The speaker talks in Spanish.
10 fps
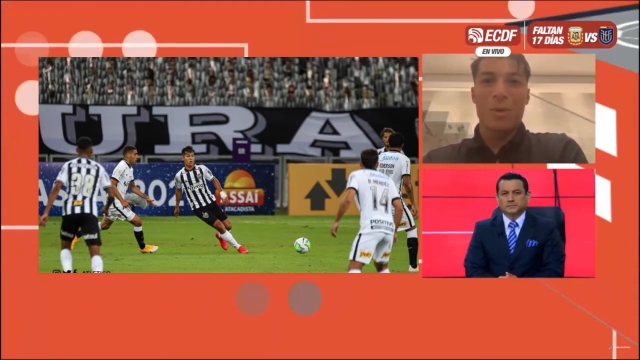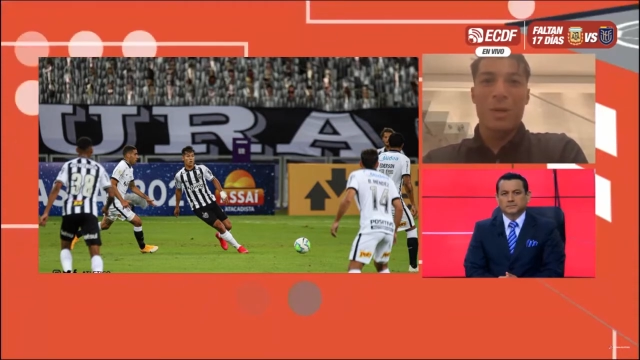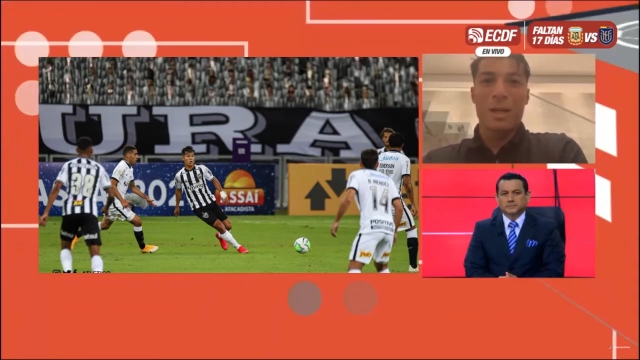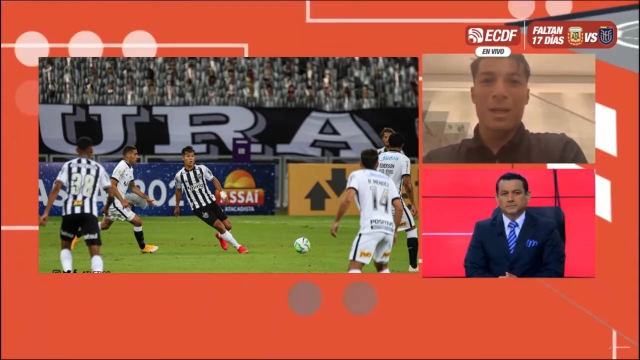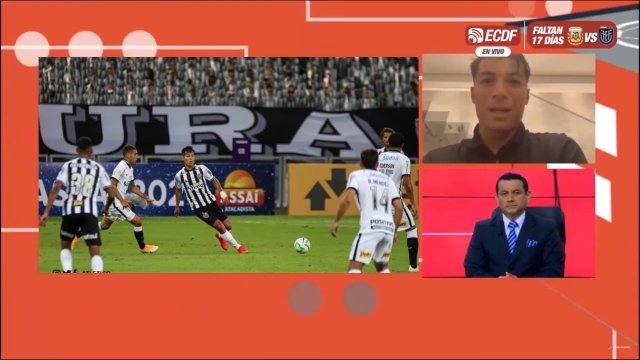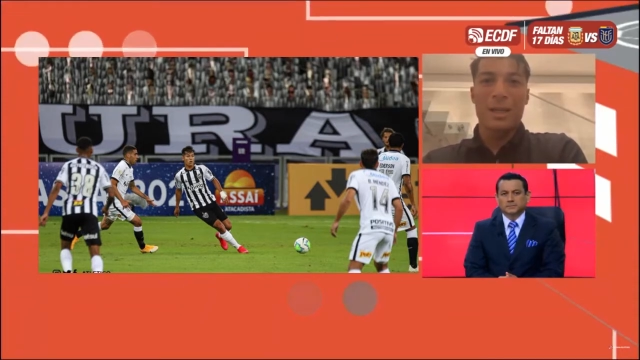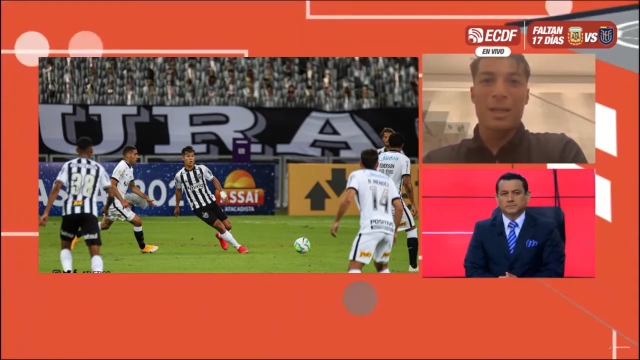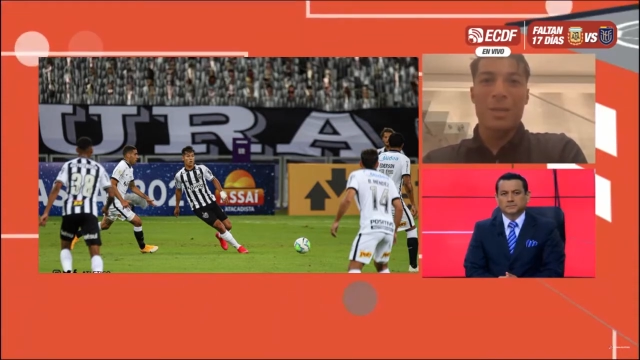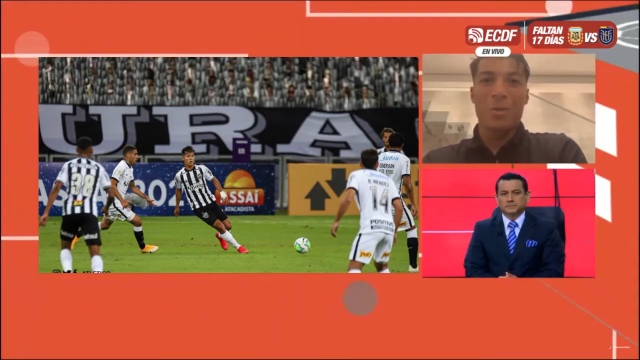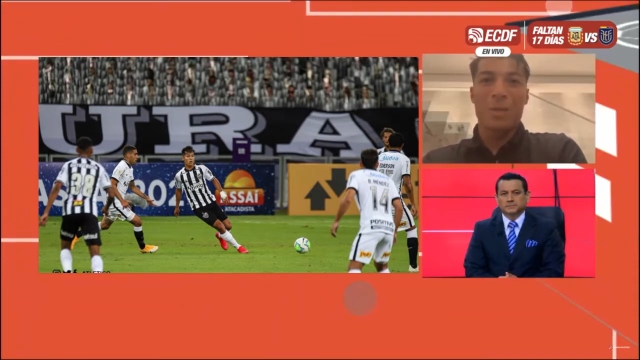buscar
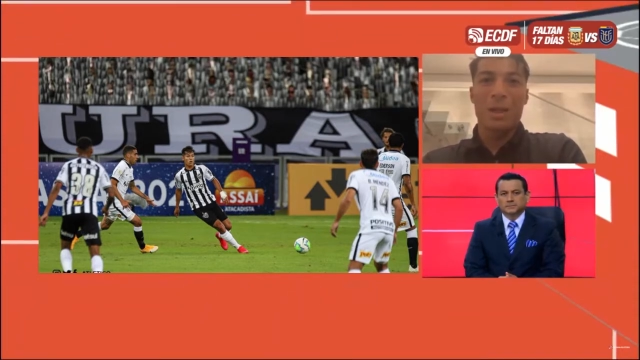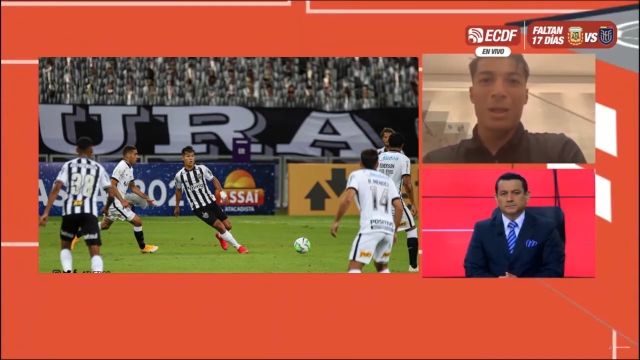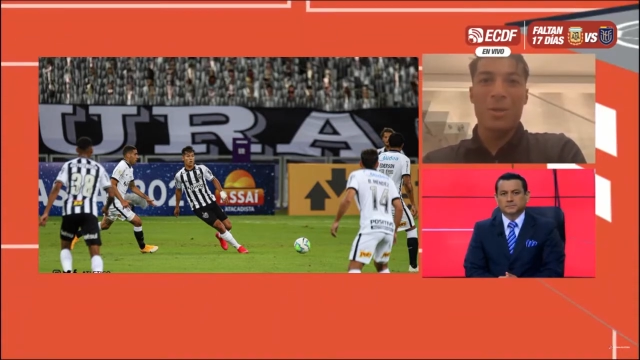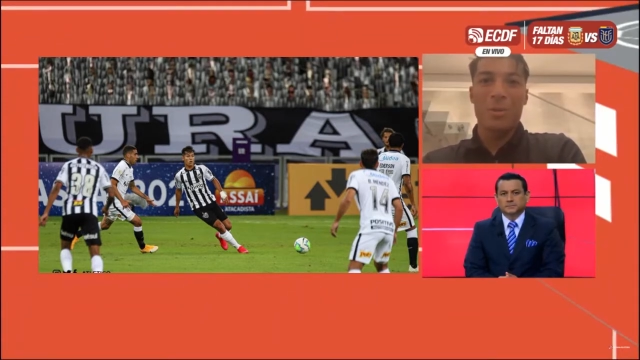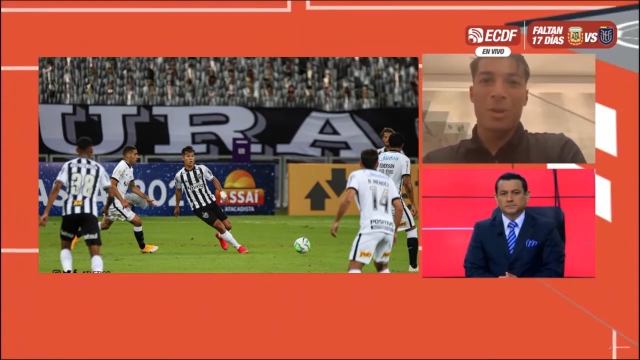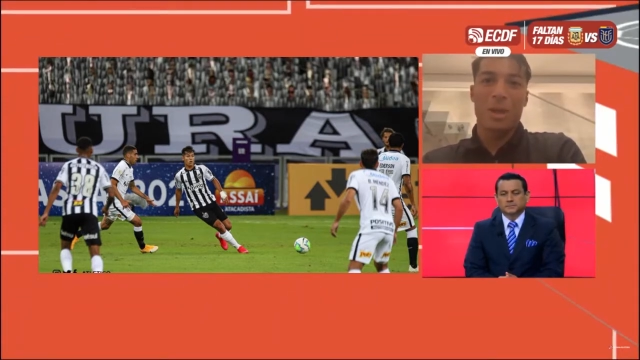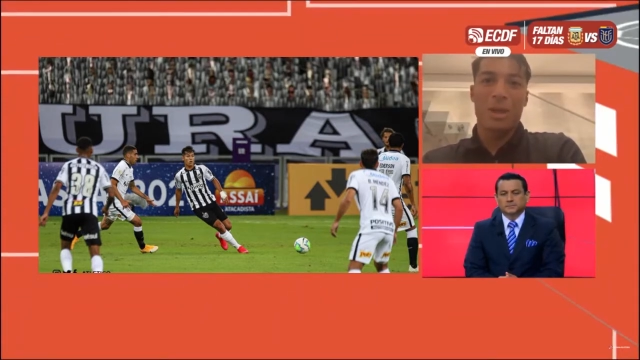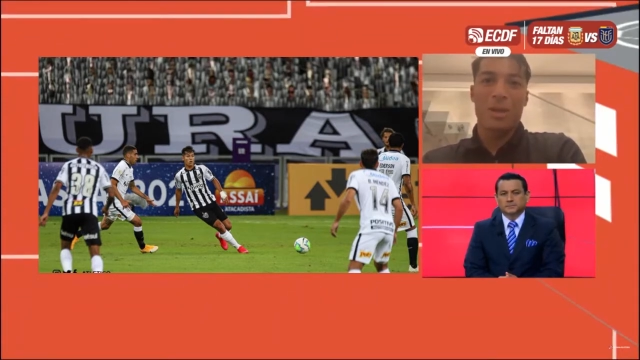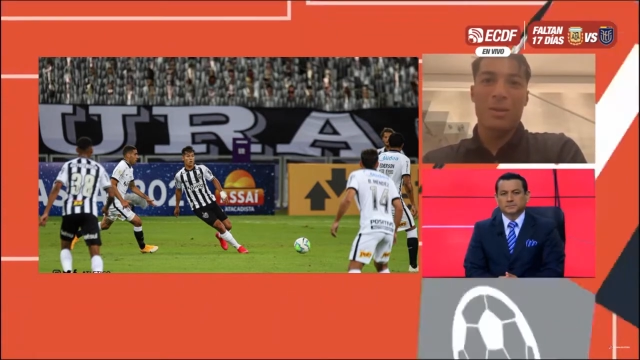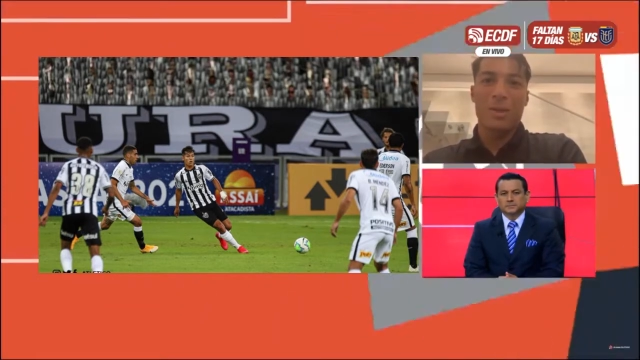ganar estos partidos
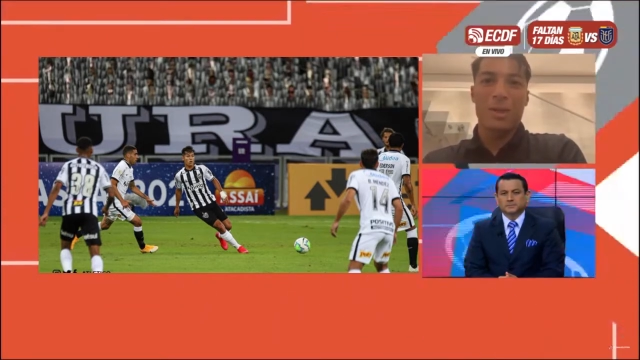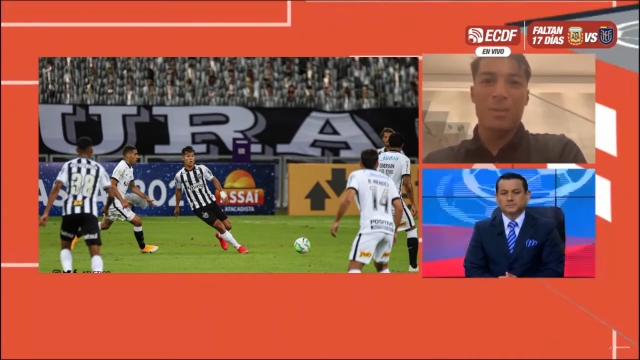porque